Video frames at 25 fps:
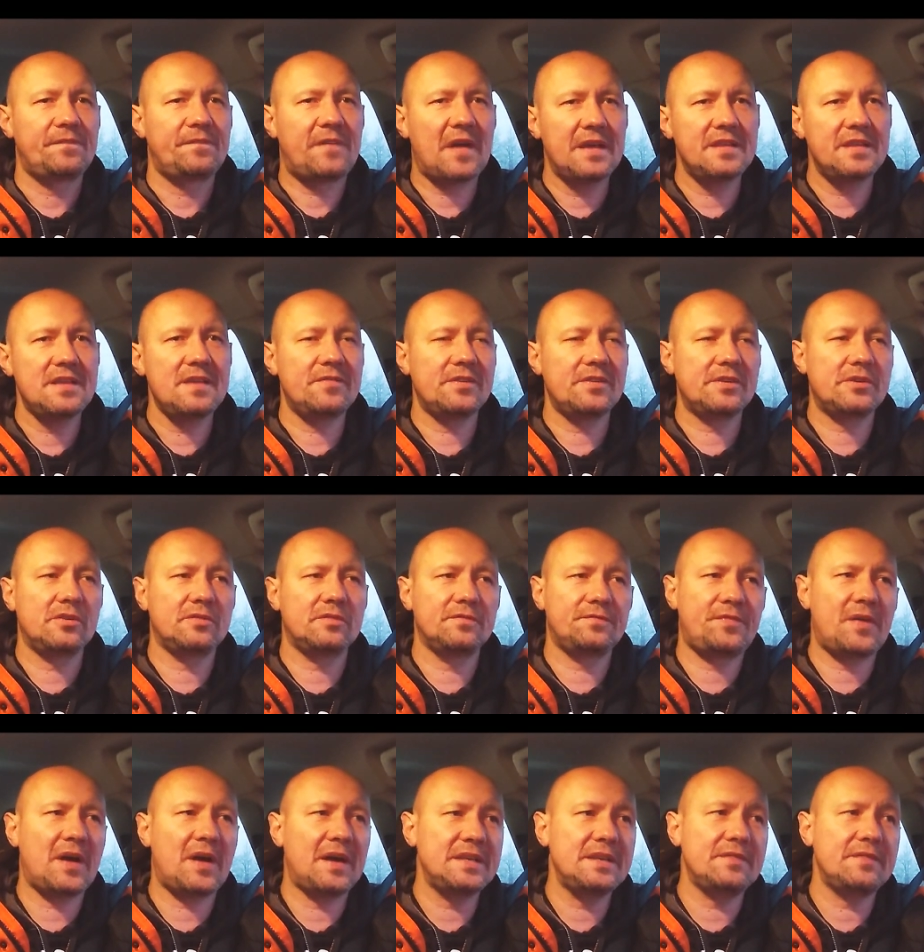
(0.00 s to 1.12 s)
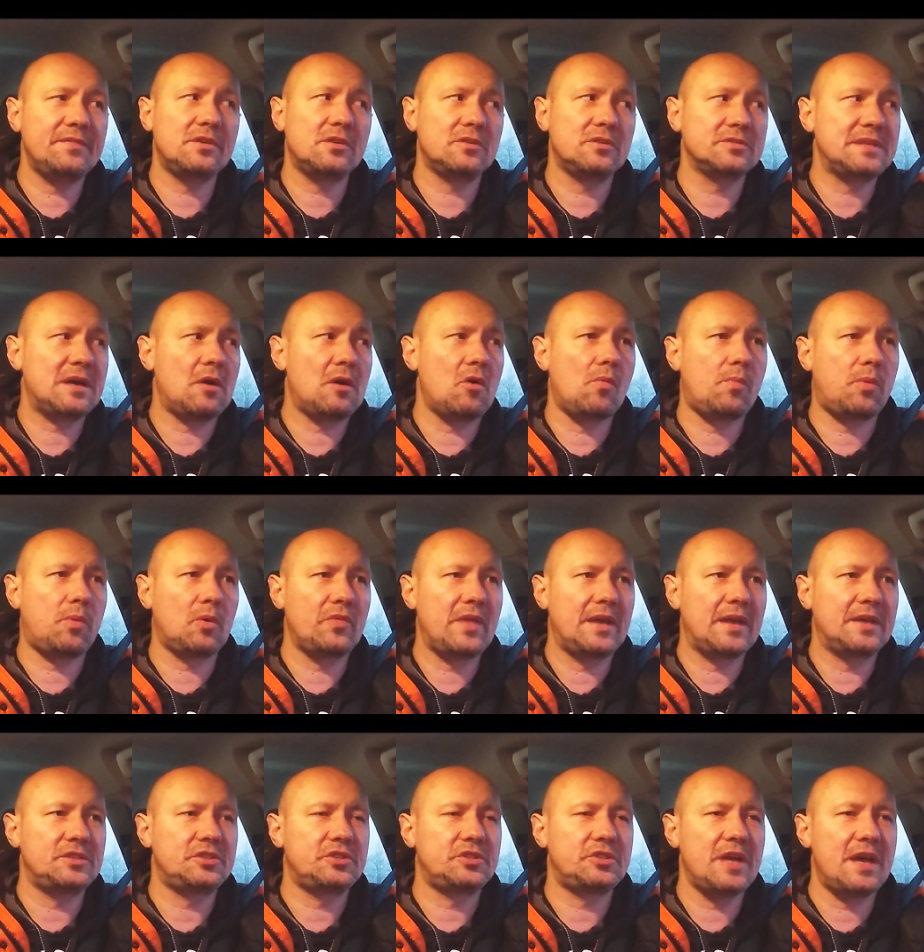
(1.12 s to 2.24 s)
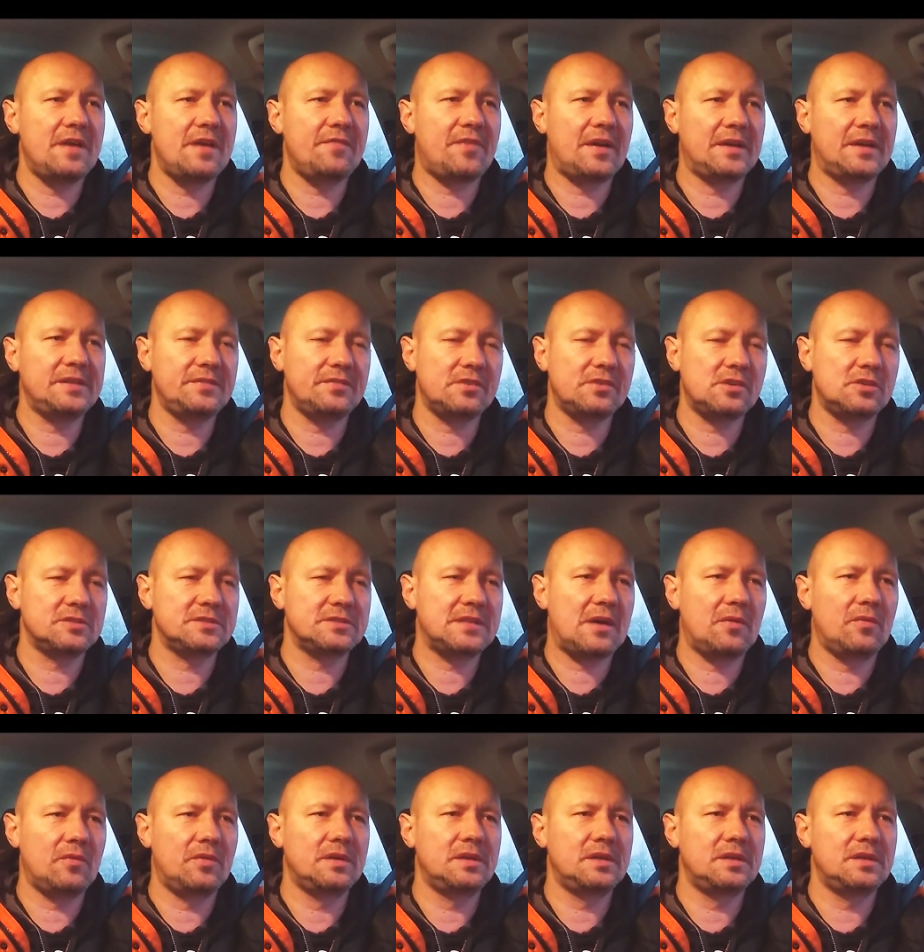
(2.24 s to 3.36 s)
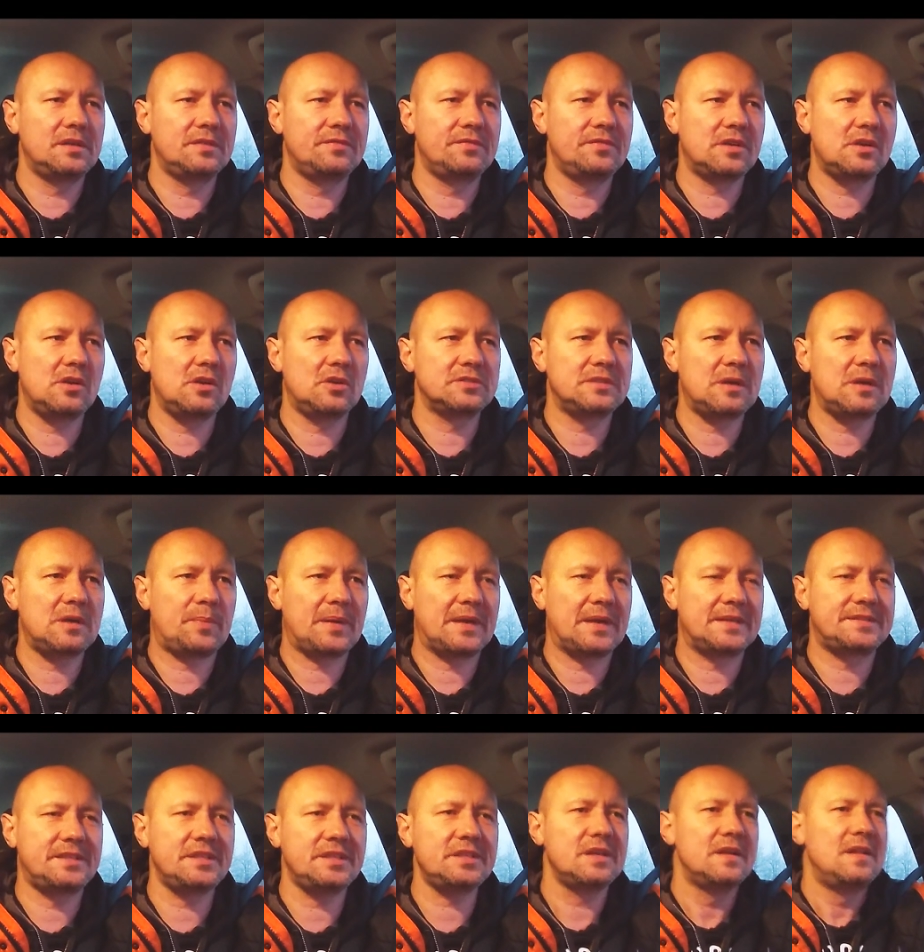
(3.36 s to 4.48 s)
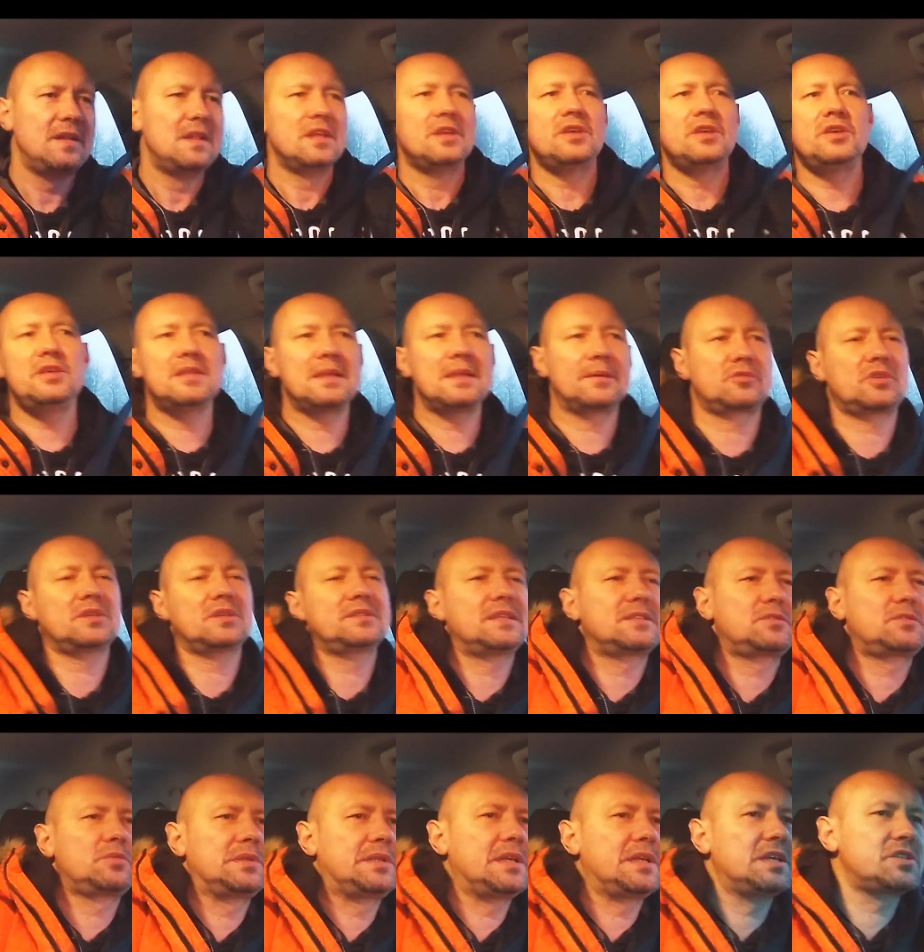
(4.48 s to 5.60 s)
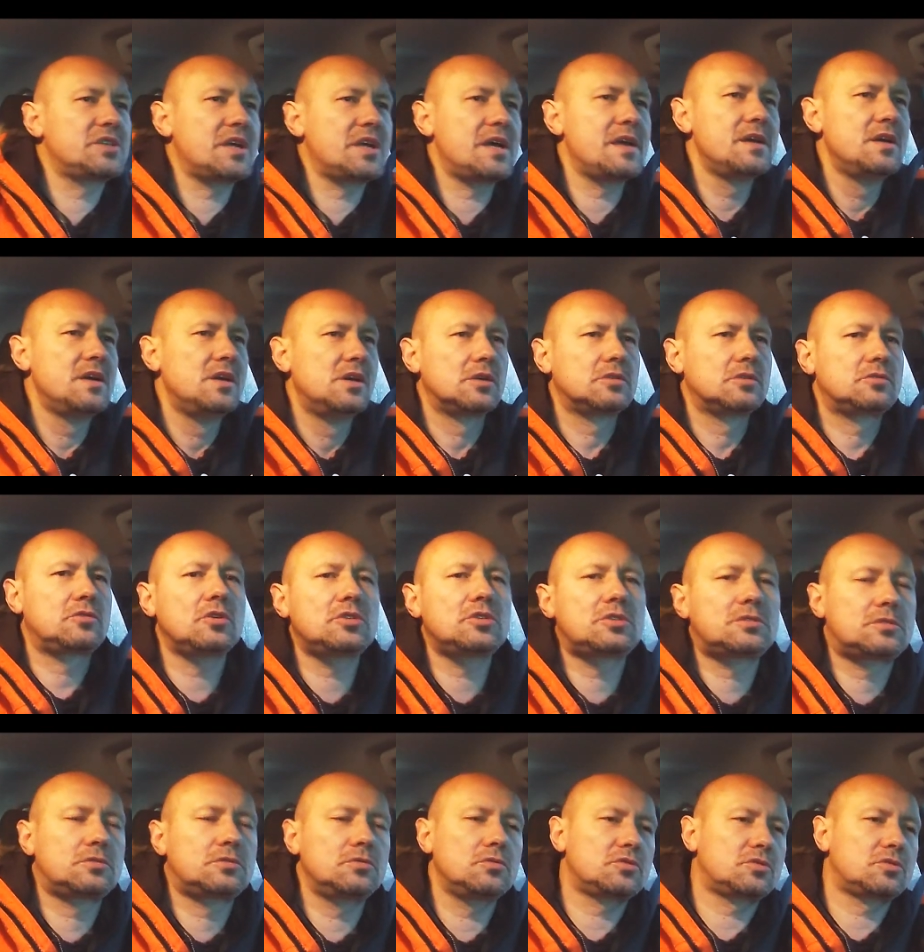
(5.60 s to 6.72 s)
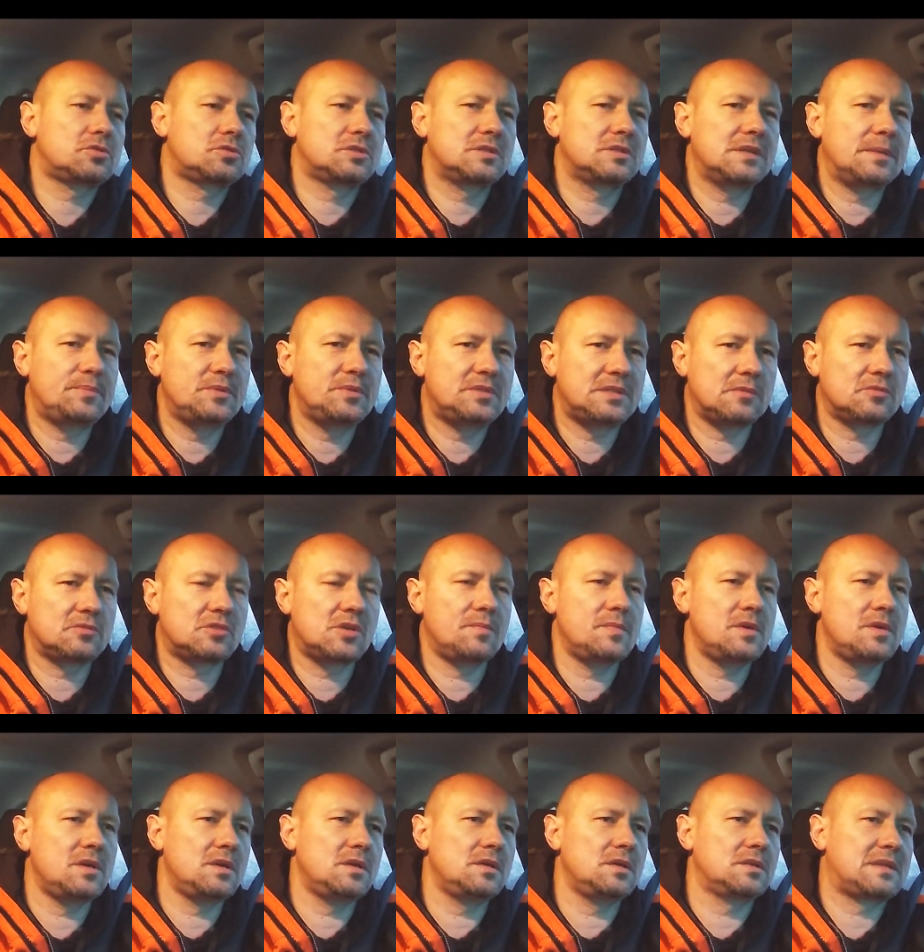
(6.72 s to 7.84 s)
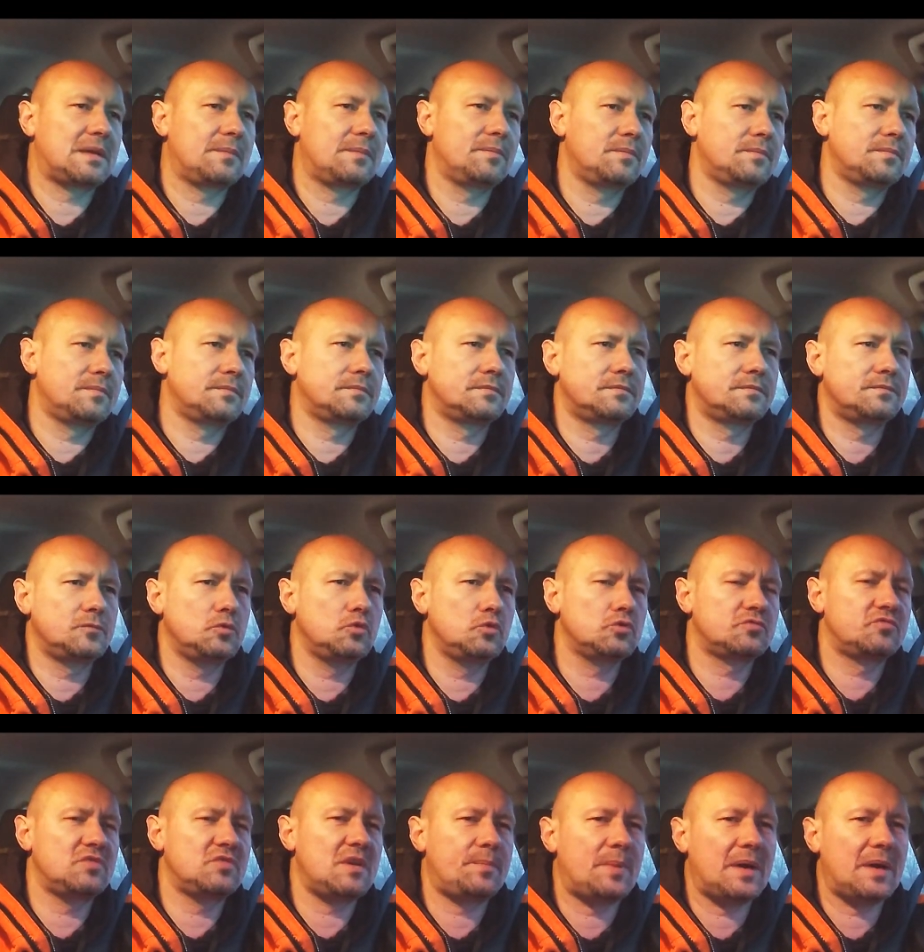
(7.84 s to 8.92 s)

fajnie, wyglą fajnie wyglądało podejście, fajnie wyglądał, wyglądał pressing i na przykład na Twitterze ktoś już napisał, że my tam już w